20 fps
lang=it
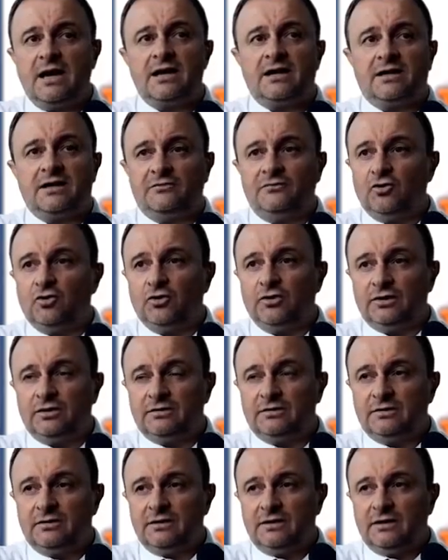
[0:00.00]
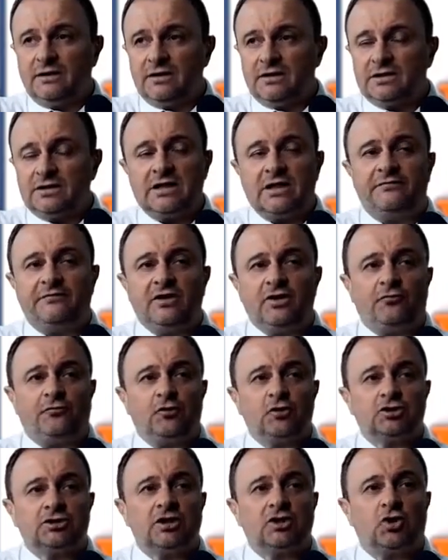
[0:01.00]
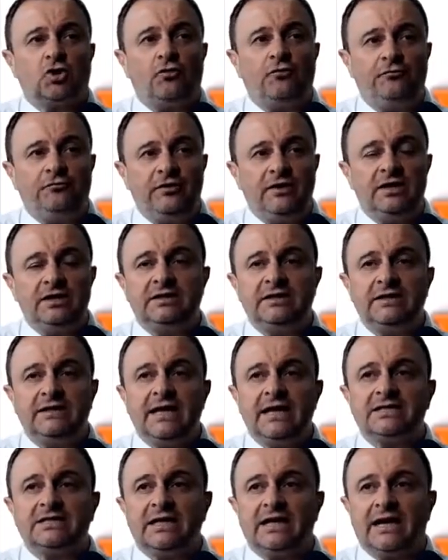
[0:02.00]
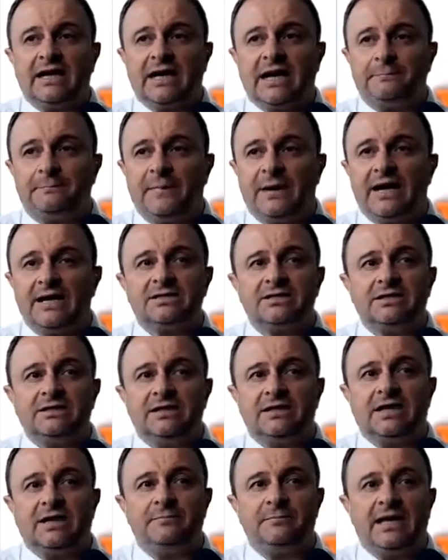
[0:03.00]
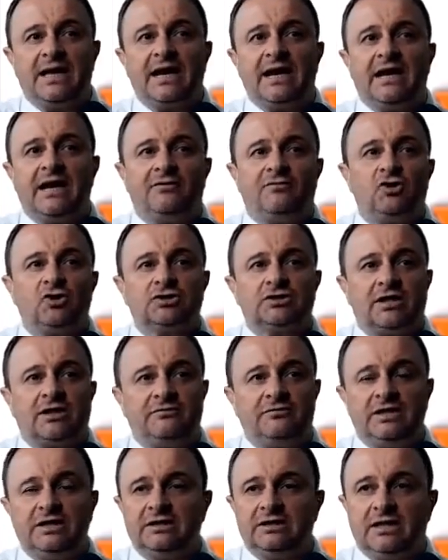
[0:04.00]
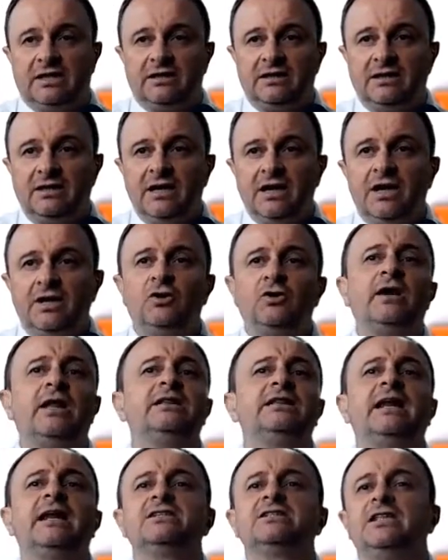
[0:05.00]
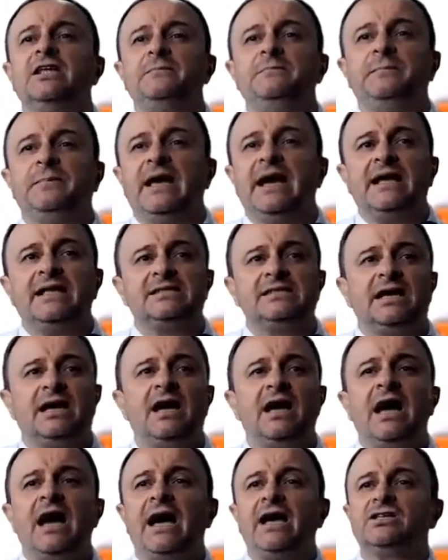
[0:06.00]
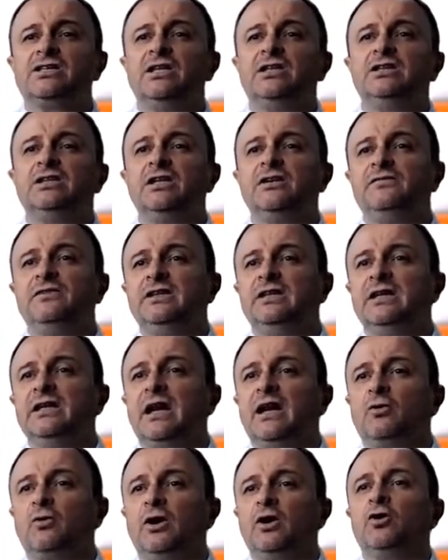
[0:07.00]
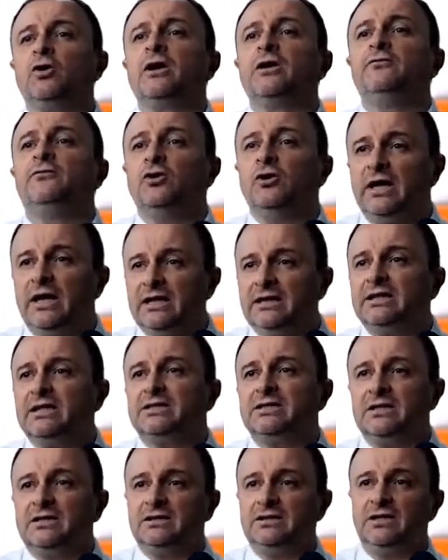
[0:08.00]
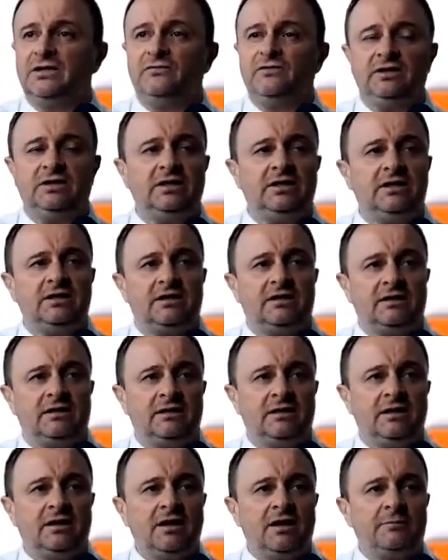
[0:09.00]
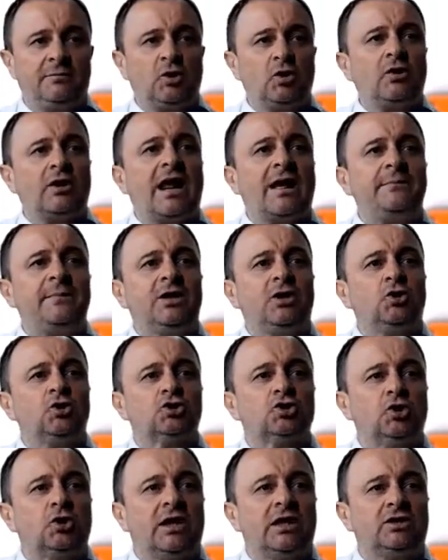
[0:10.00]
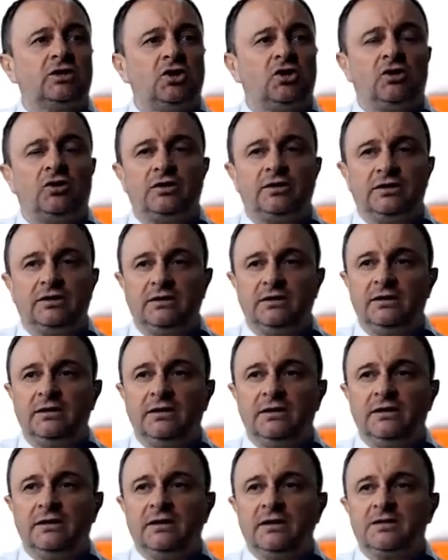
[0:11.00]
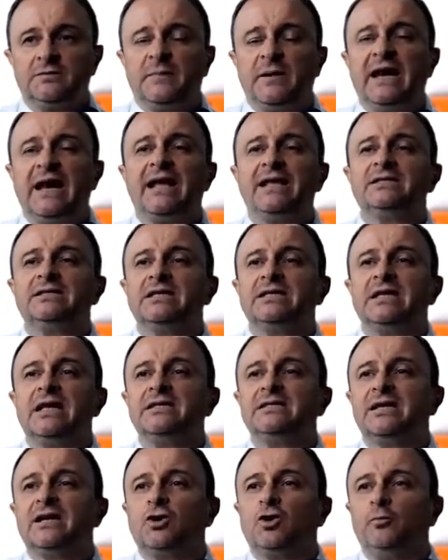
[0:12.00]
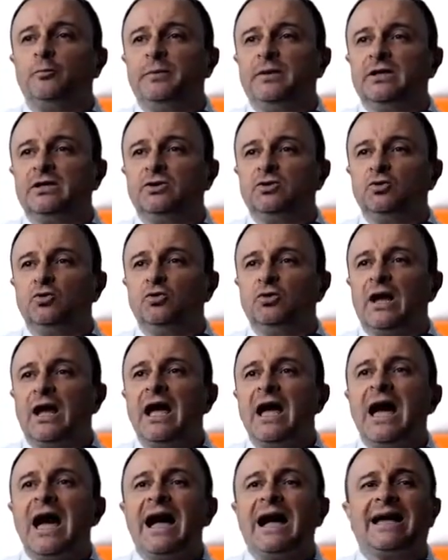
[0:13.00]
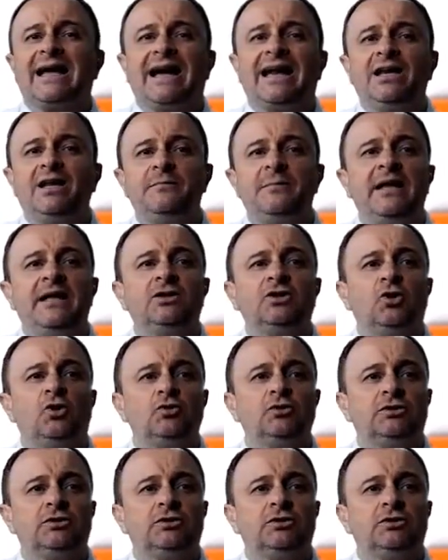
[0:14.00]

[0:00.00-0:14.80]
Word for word: anche voi se davvero foste convinti di essere capaci di cambiare la vostra vita, non andreste in piazza a sentirvi dire quello che volete sentirvi dire, programmi consolatori, speranze senza copertura, accanimento